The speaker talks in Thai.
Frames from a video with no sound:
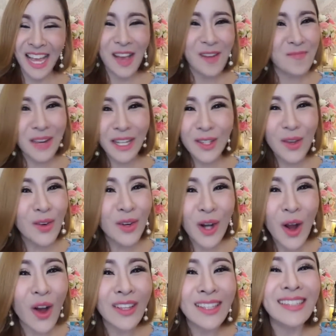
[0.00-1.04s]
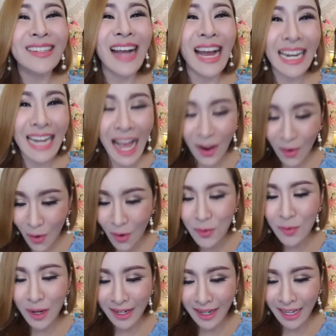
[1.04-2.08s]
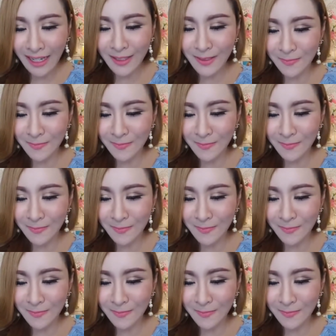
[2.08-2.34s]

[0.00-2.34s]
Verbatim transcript: ไม่ต้องรอถึงอนาคตวันนั้น